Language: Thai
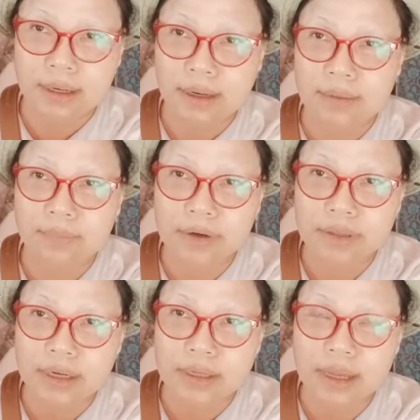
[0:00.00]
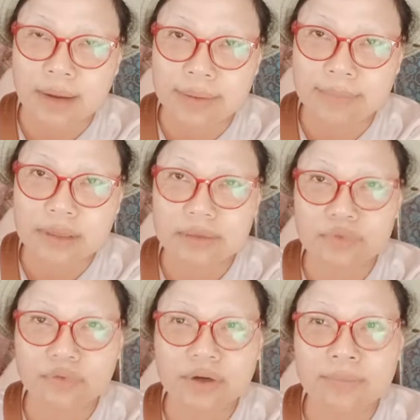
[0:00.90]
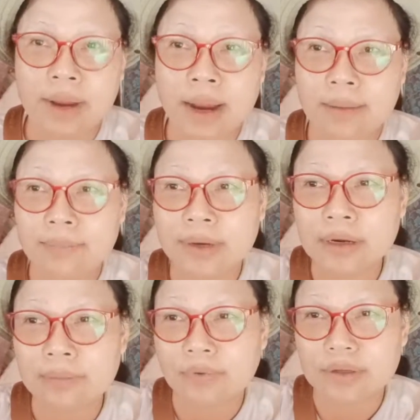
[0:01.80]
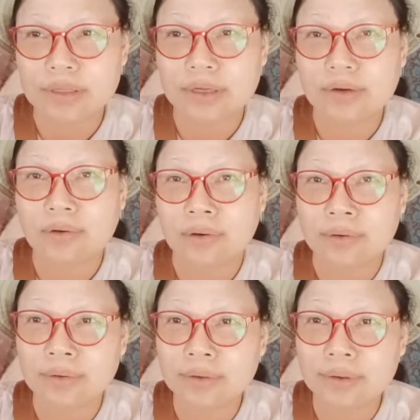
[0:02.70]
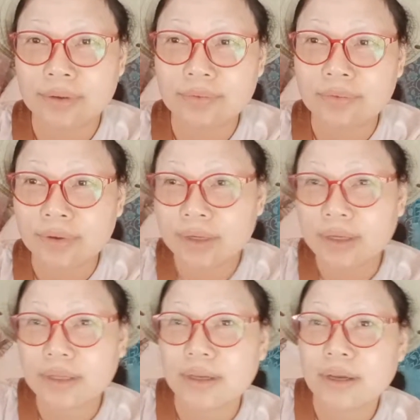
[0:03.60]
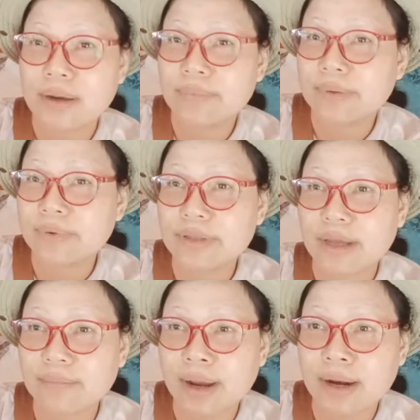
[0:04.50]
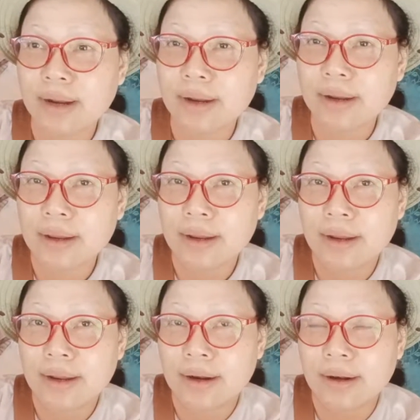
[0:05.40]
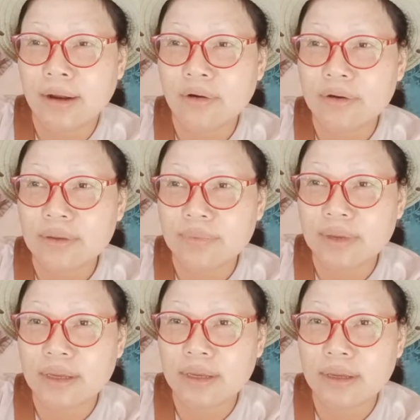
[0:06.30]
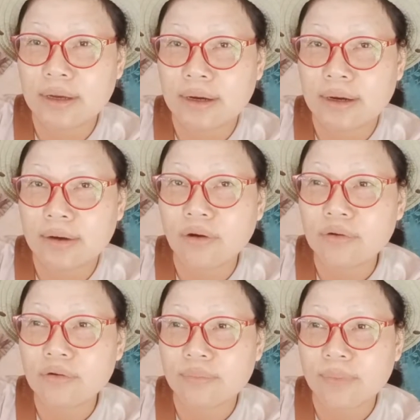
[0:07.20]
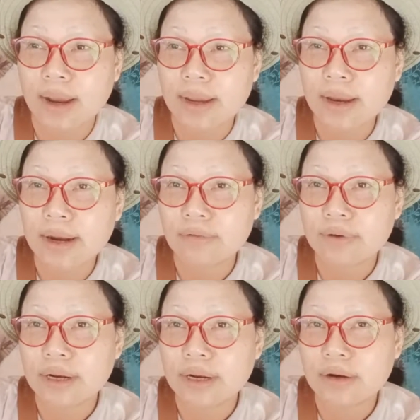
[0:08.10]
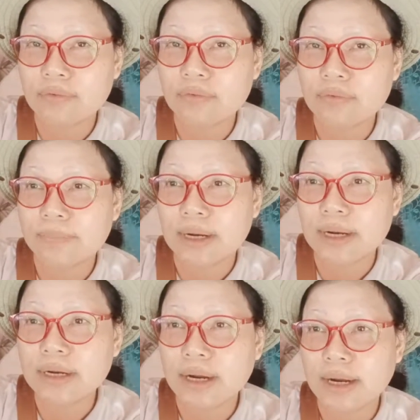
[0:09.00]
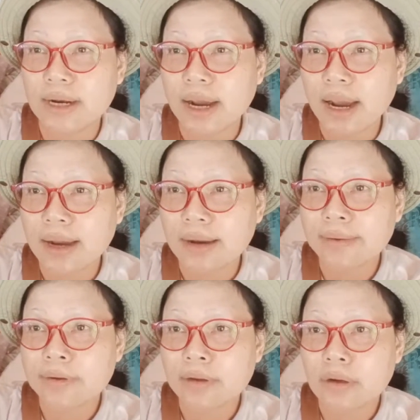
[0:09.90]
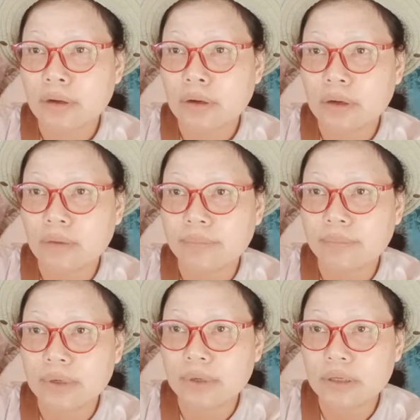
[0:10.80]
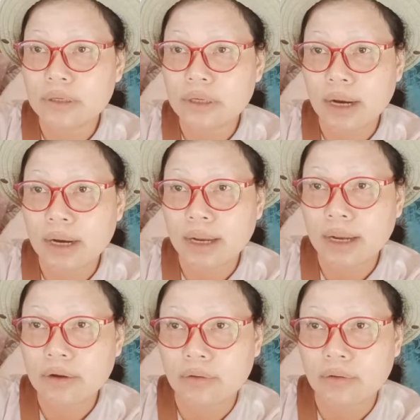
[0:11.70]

บริษัททำให้มันเติบโตขึ้นมา เป็นเรื่องปกติของทุกคนที่เปิดบริษัทมา แล้วก็จะมีข้อกฎหมายให้เราได้เรียนรู้ไปเรื่อยๆ นะคะ เดี๋ยวบันทึกไฮไลท์ก่อน